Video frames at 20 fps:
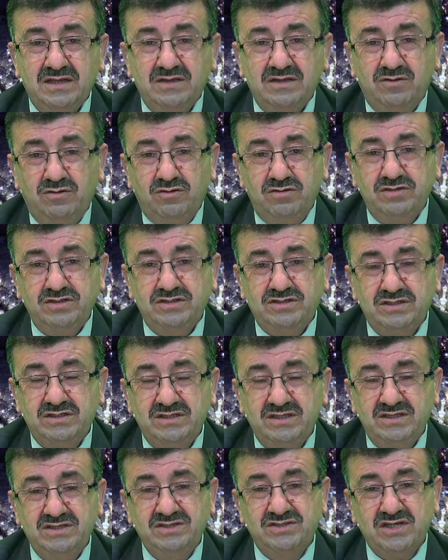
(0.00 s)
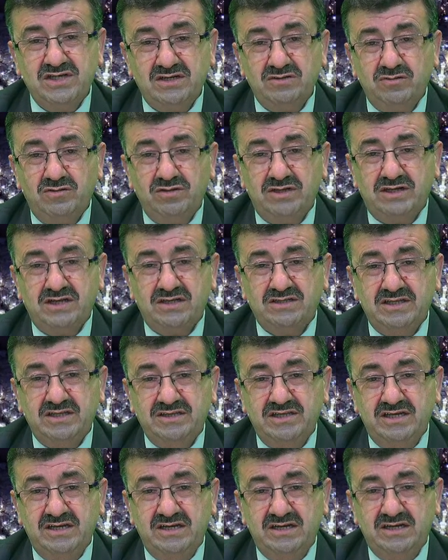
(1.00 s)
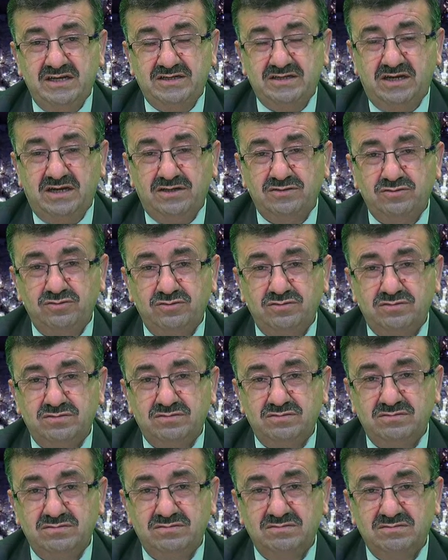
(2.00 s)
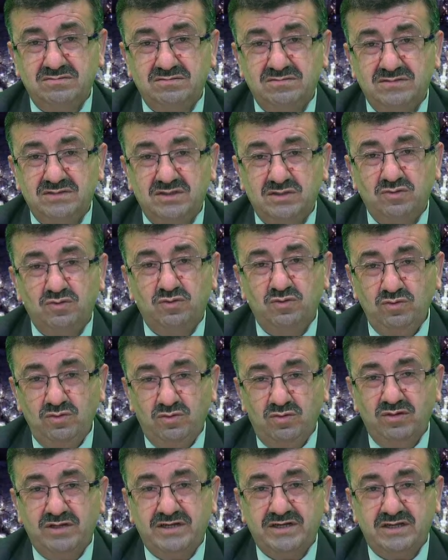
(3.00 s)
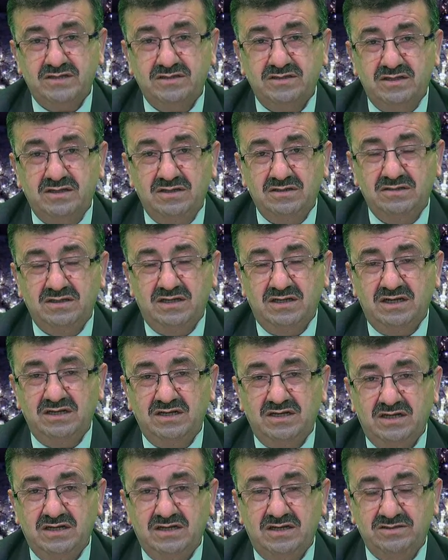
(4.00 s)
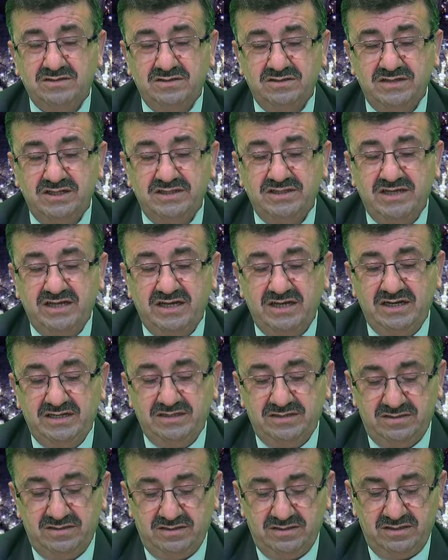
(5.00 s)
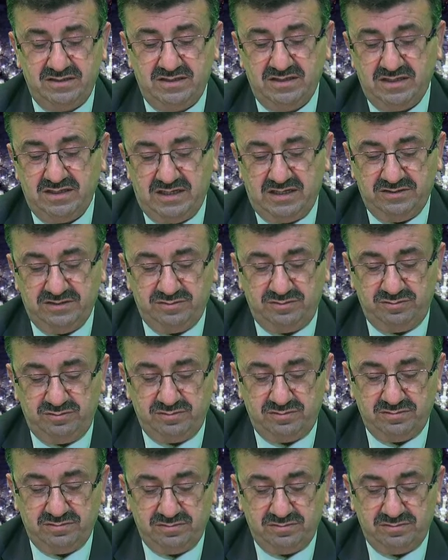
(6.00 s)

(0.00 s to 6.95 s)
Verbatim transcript: Onun için insan olarak da değerleri artıyor. Kul olarak da Allah katında değerleri artıyor.